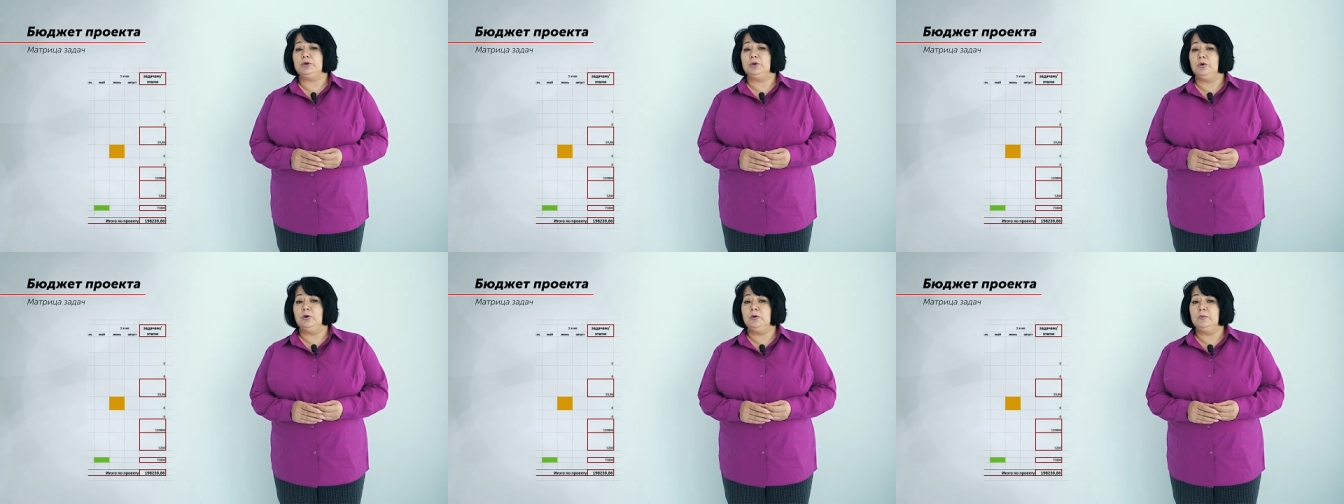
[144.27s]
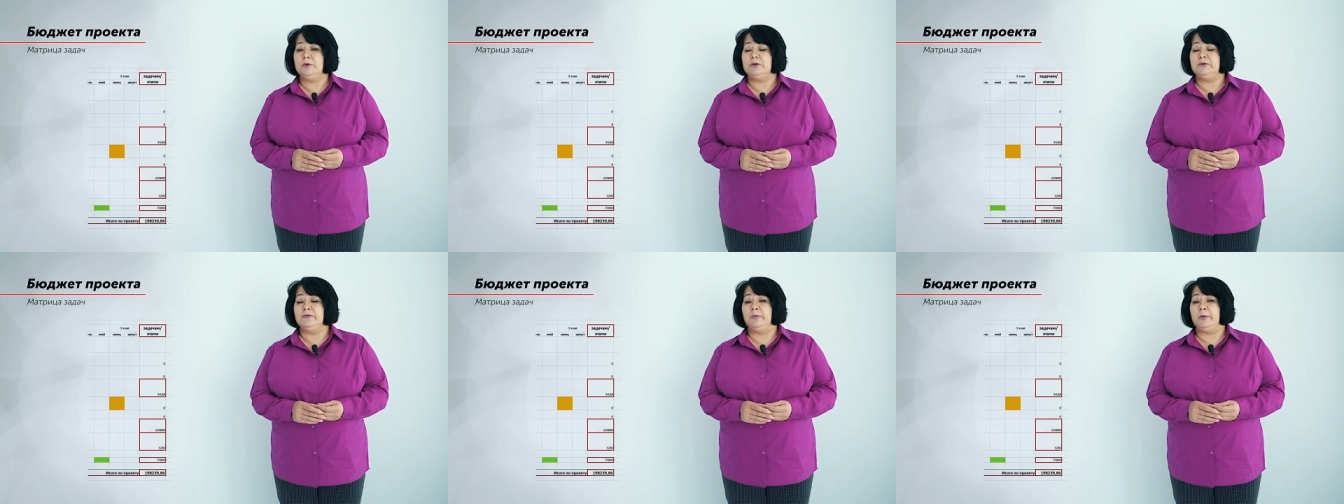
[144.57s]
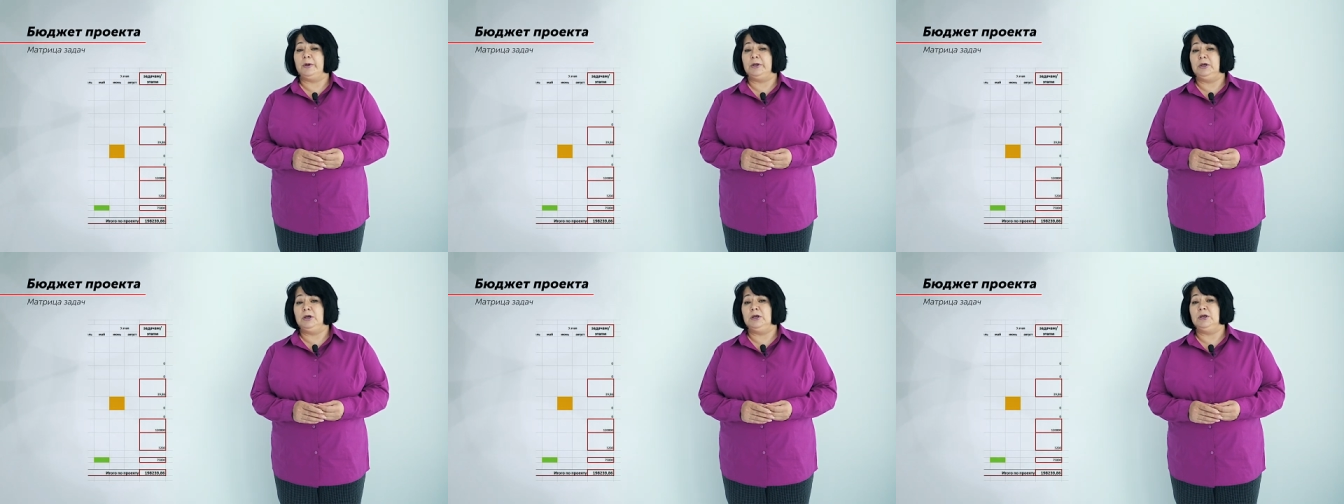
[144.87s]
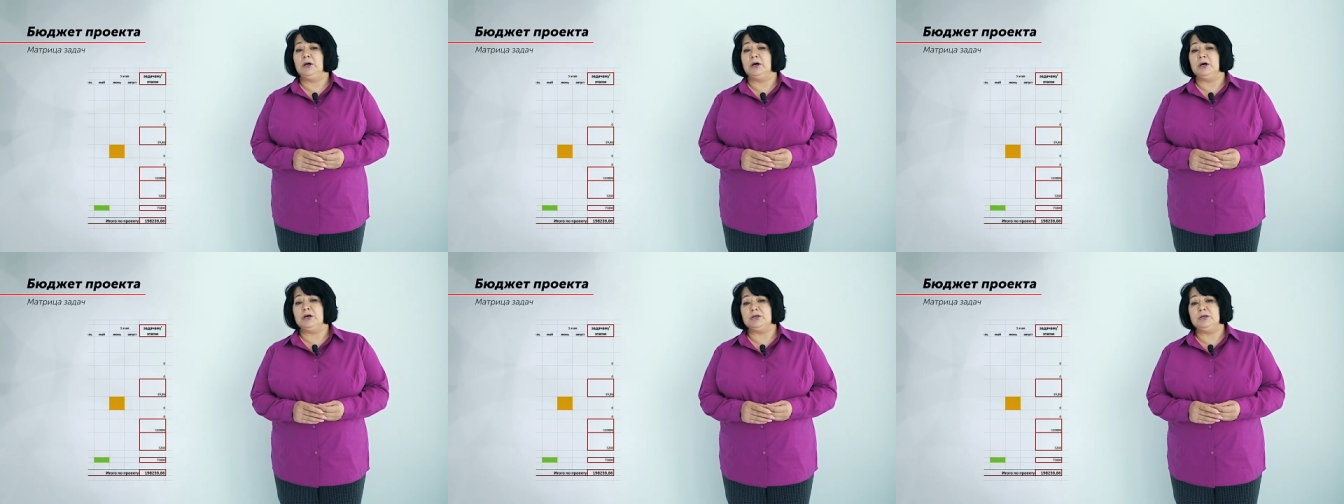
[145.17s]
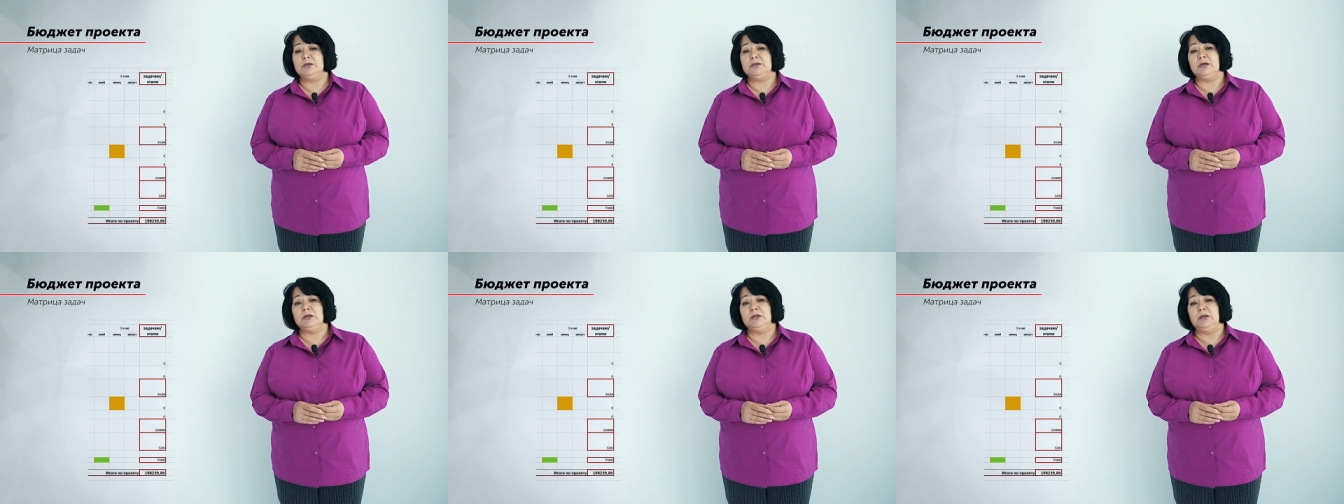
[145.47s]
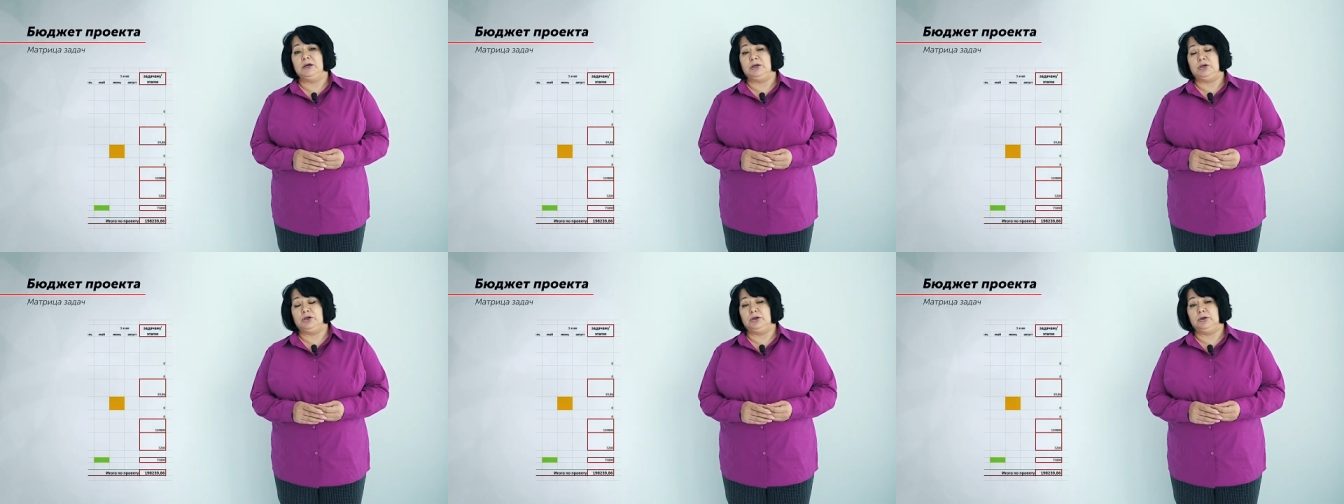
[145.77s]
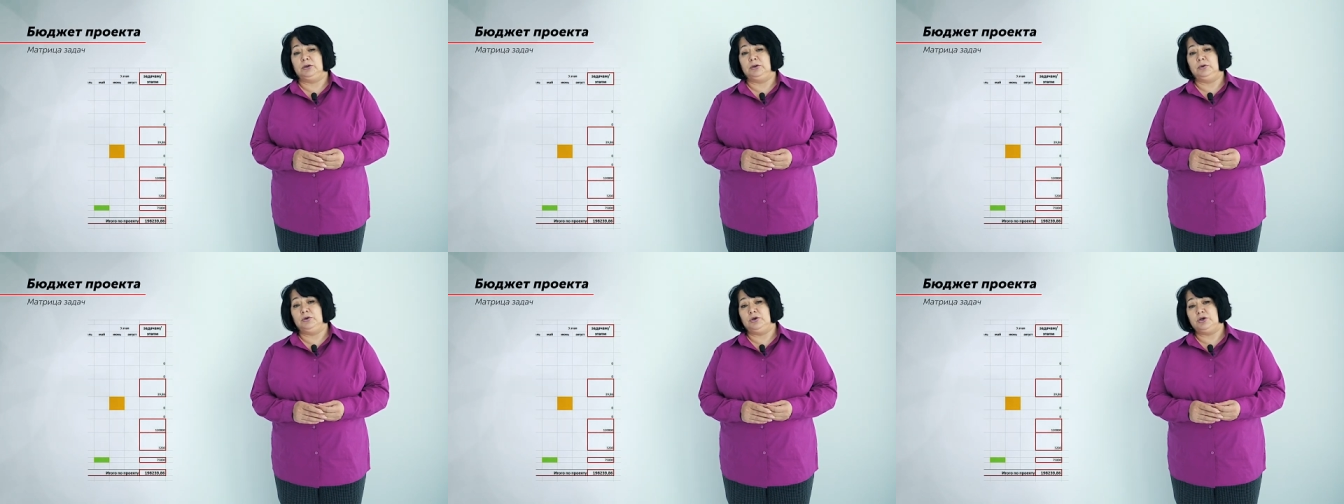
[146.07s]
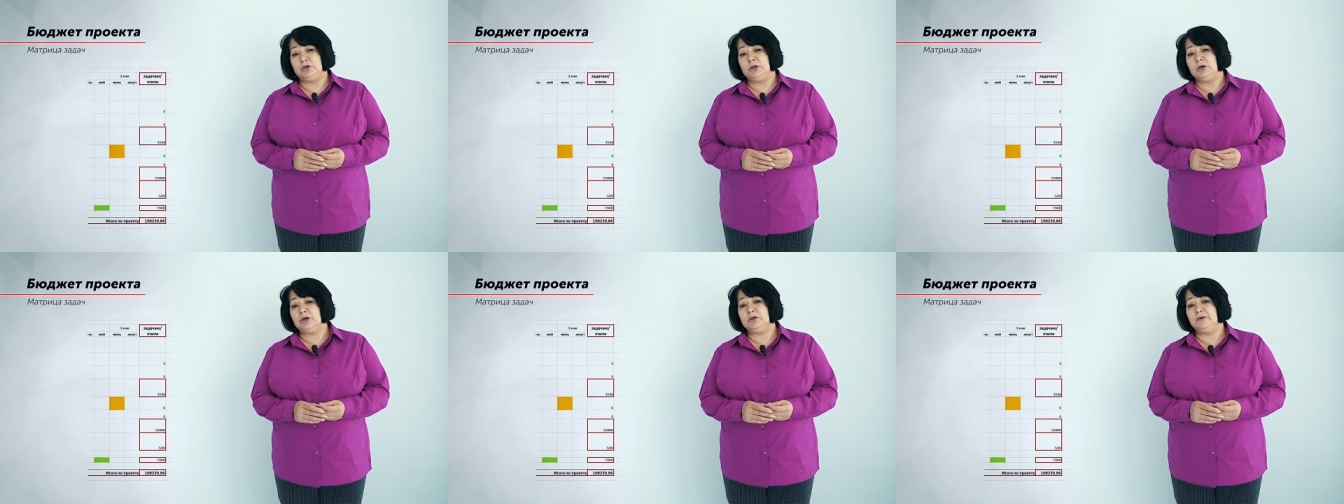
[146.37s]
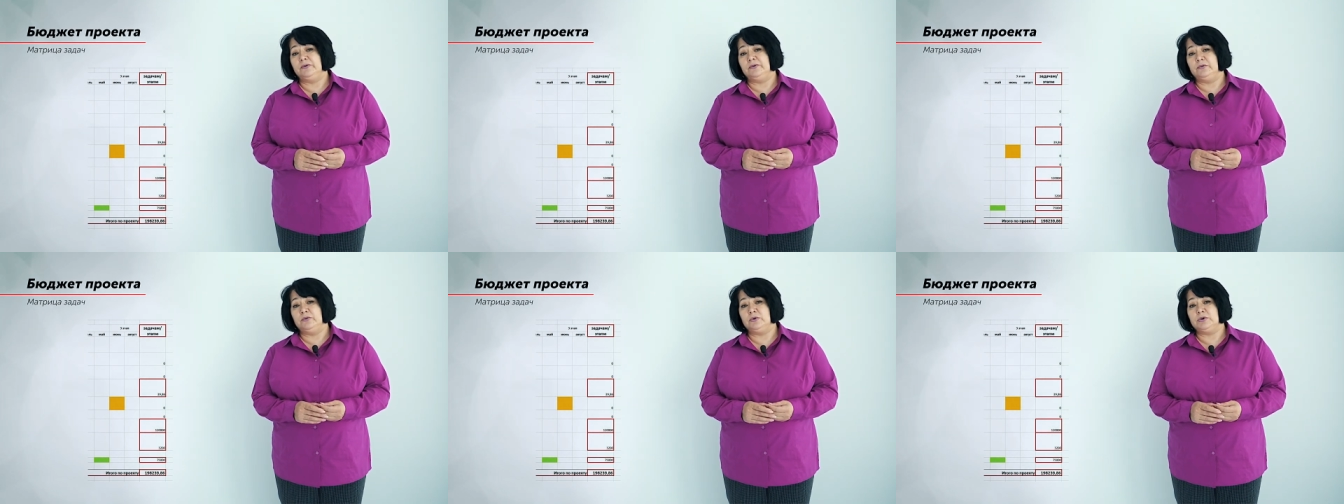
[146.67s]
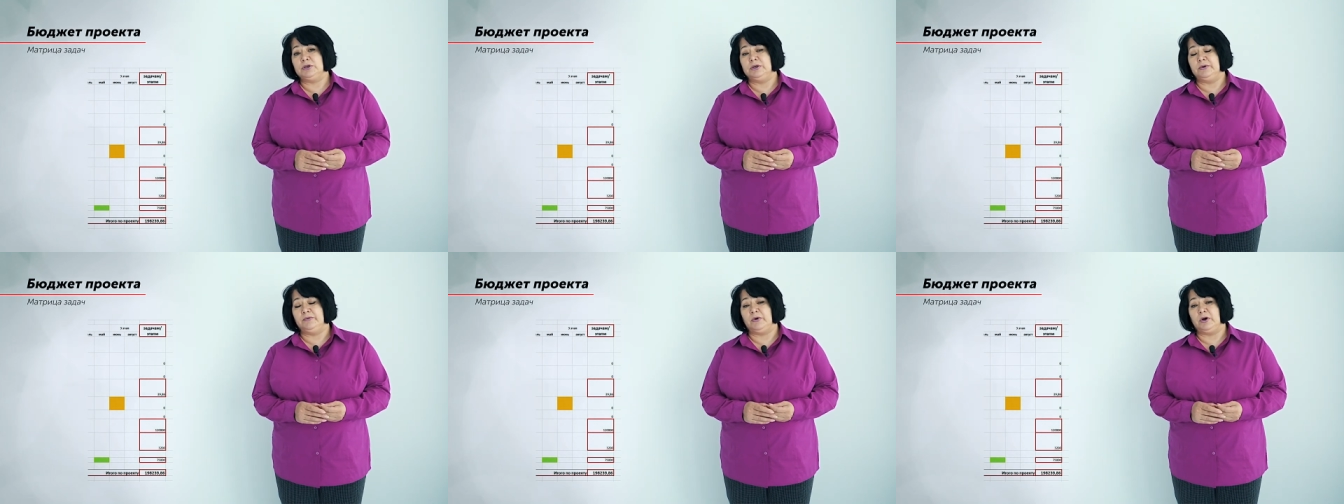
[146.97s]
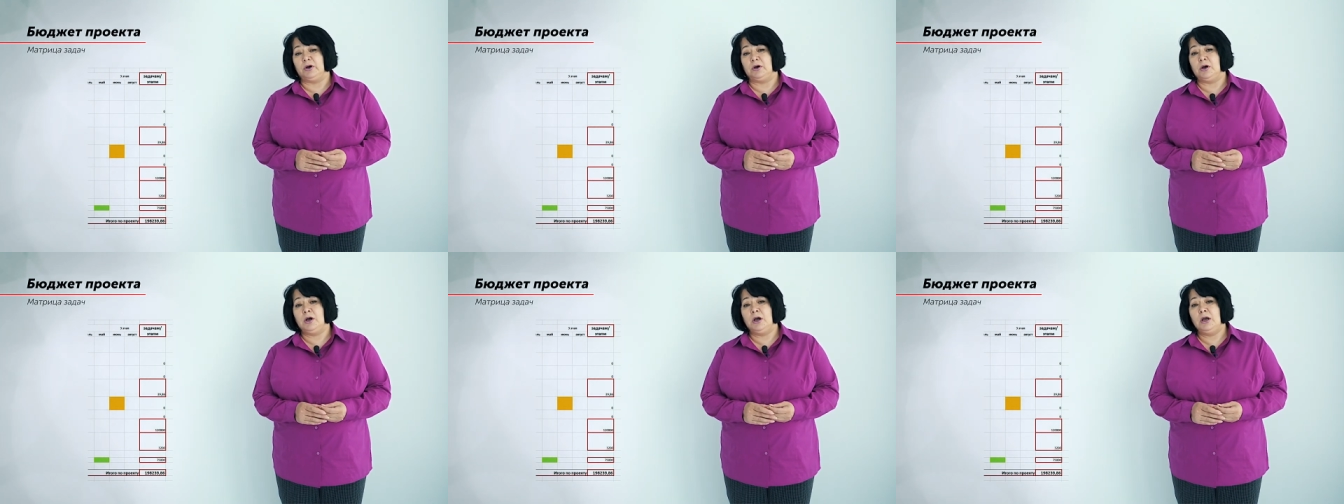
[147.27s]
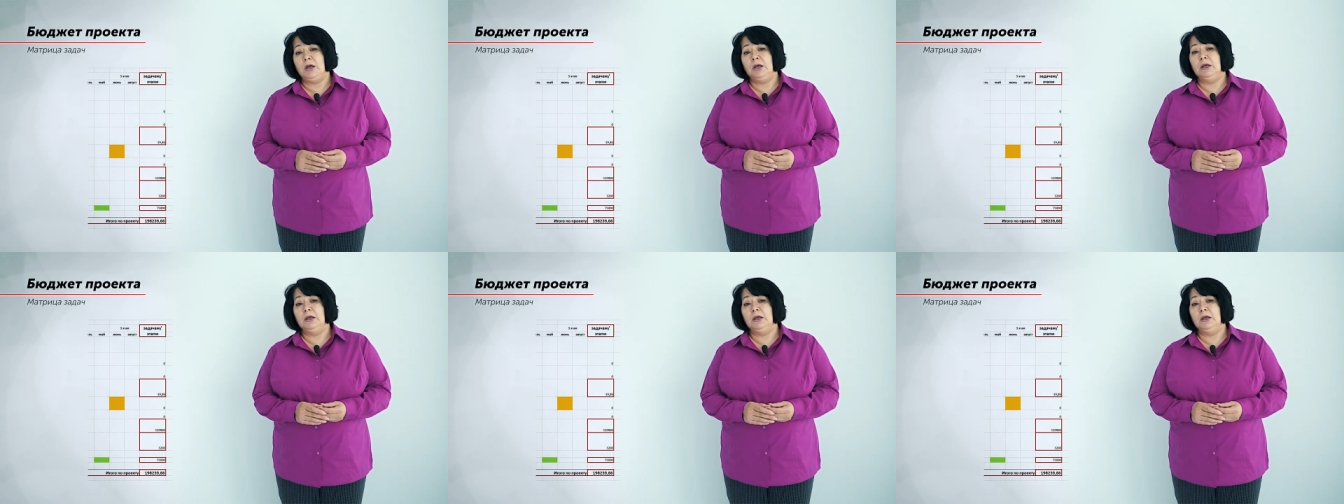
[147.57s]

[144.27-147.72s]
стоимость выполнения каждой задачи, точно так же в двух цифрах –